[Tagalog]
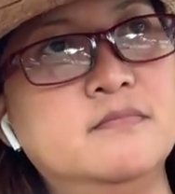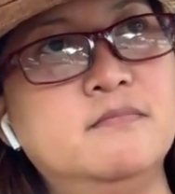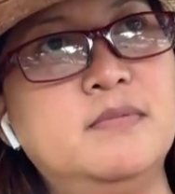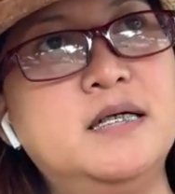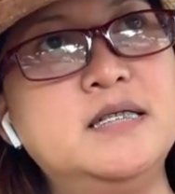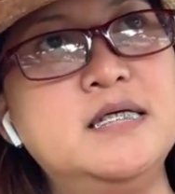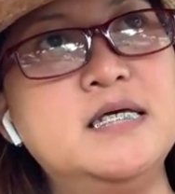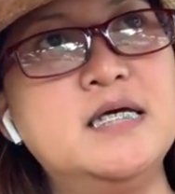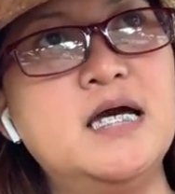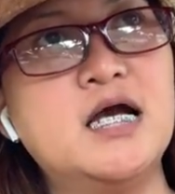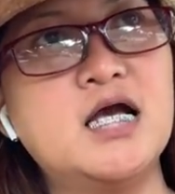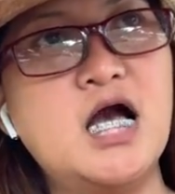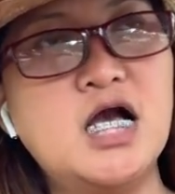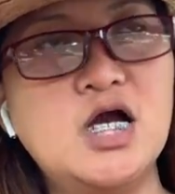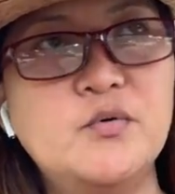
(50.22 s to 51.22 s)
Bali,
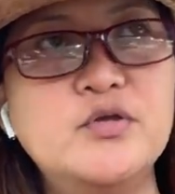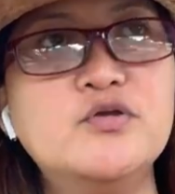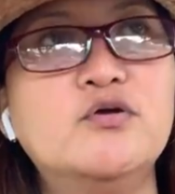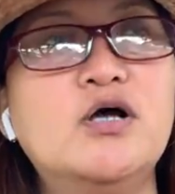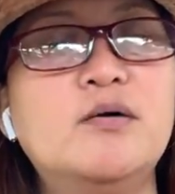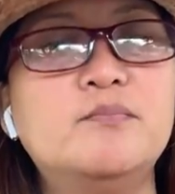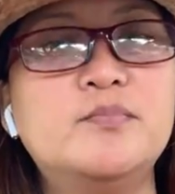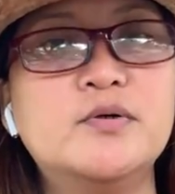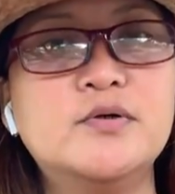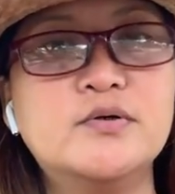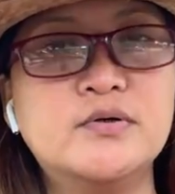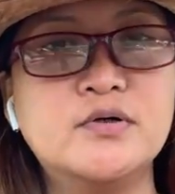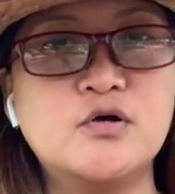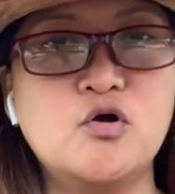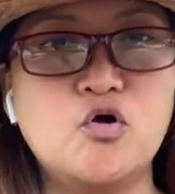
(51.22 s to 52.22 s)
ang gagawin nyo lang po,
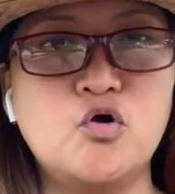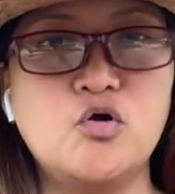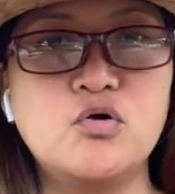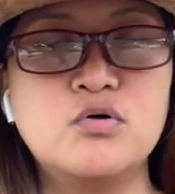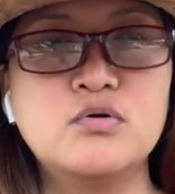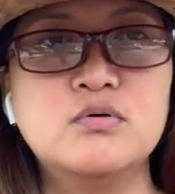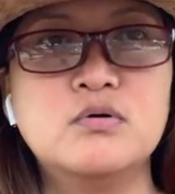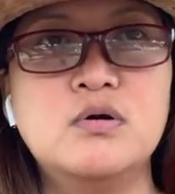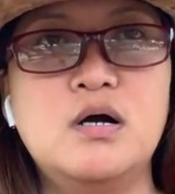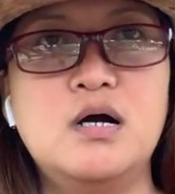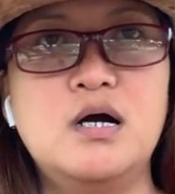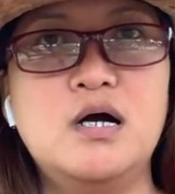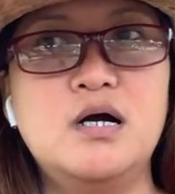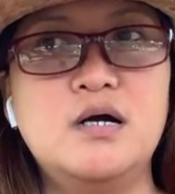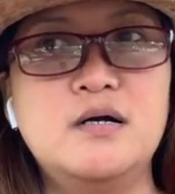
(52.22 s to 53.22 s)

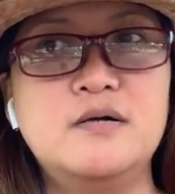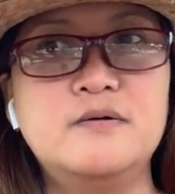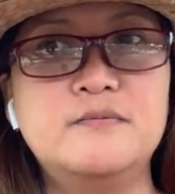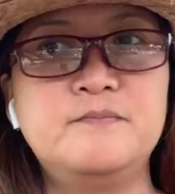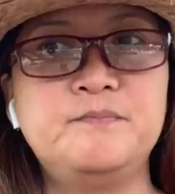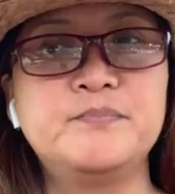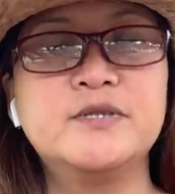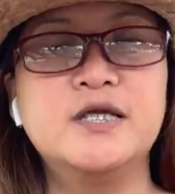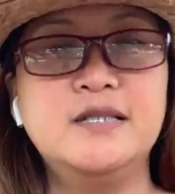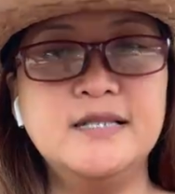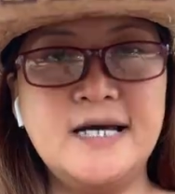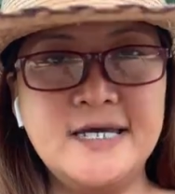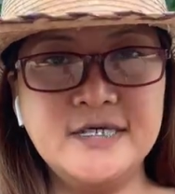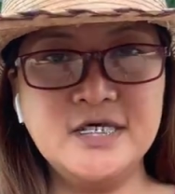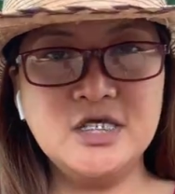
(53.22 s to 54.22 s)
um,
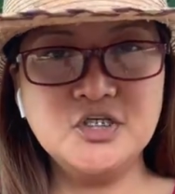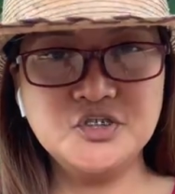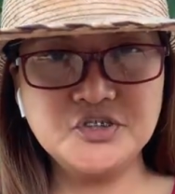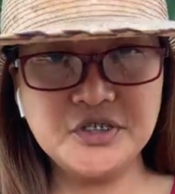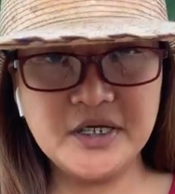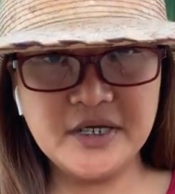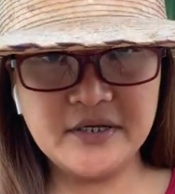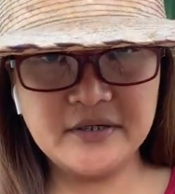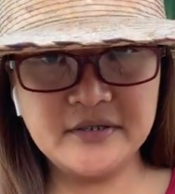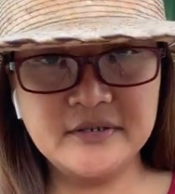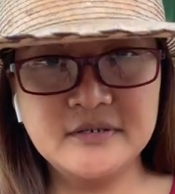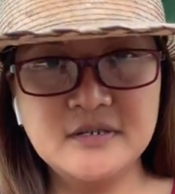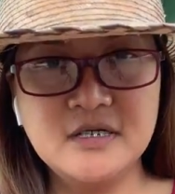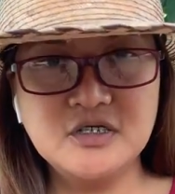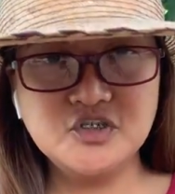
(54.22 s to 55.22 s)
like and
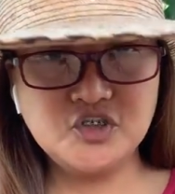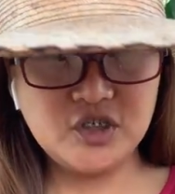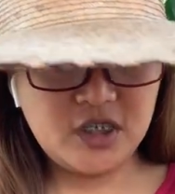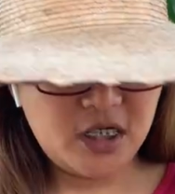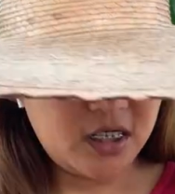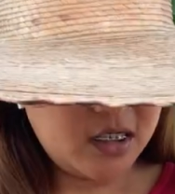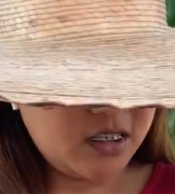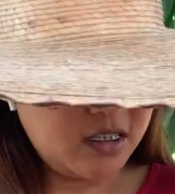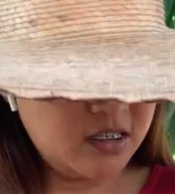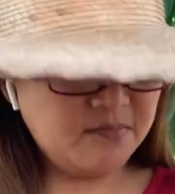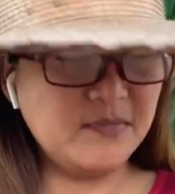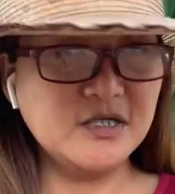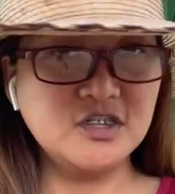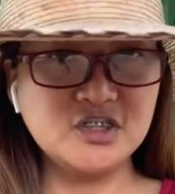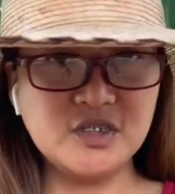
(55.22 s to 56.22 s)
share, tsaka
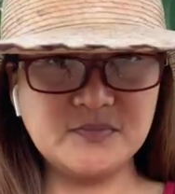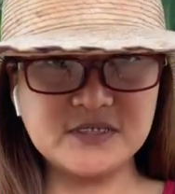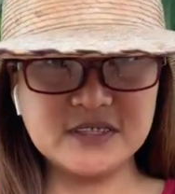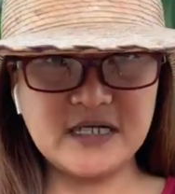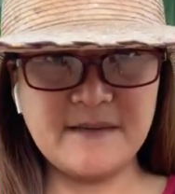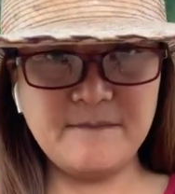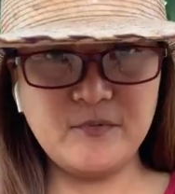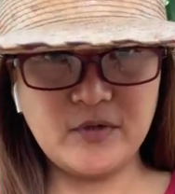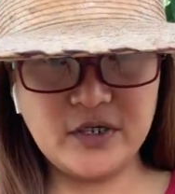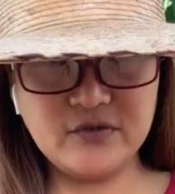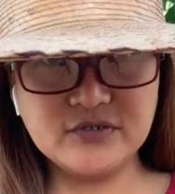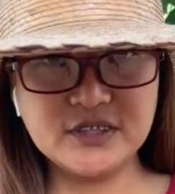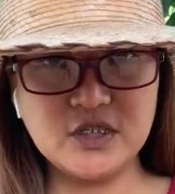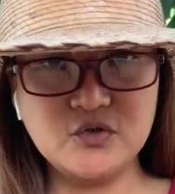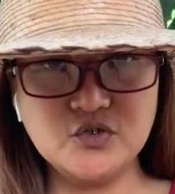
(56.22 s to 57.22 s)
mag-subscribe po
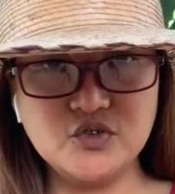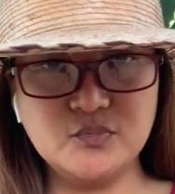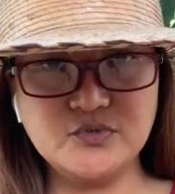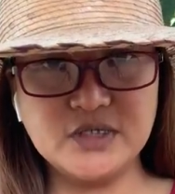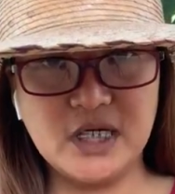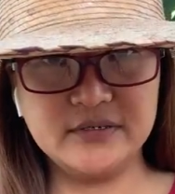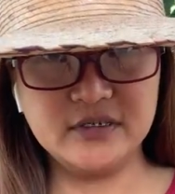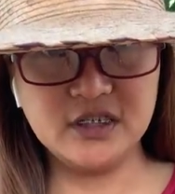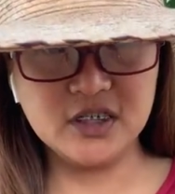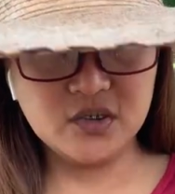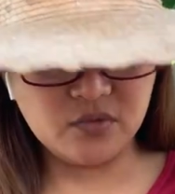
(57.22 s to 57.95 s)
kayo sa YouTube channel